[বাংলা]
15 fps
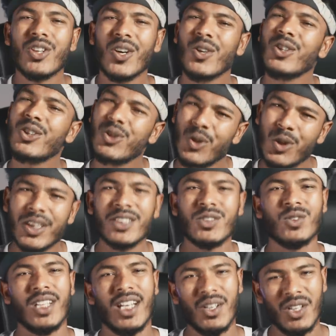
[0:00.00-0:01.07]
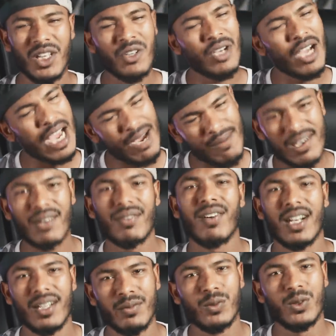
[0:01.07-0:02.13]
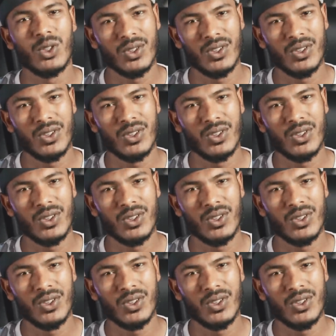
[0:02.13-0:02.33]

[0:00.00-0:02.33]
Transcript: তখন তোর কিছু না হলেও আমার ফাটবো